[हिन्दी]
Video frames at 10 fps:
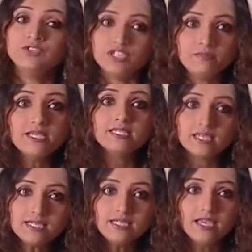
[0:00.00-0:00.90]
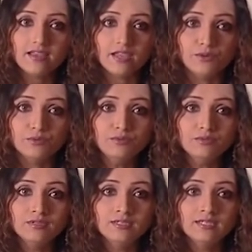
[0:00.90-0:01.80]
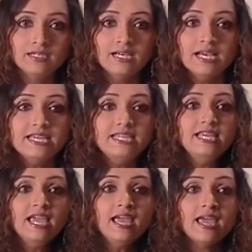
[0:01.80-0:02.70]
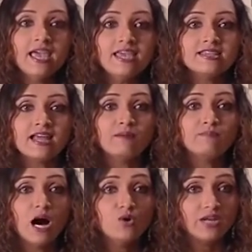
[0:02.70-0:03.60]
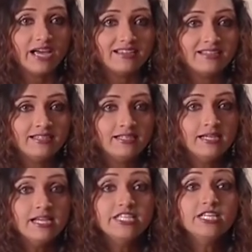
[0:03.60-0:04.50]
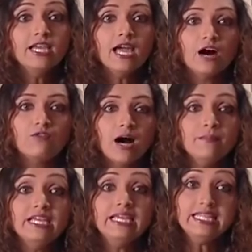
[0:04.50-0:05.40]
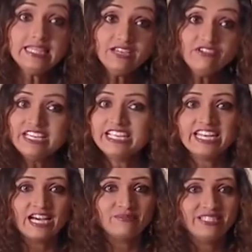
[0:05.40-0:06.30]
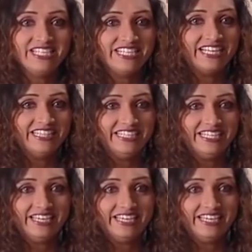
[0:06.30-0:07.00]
जी मैं सच कह रही हूं ये हैं रामभाव राय जिन्हें अवाम इंदिवर के नाम से जानती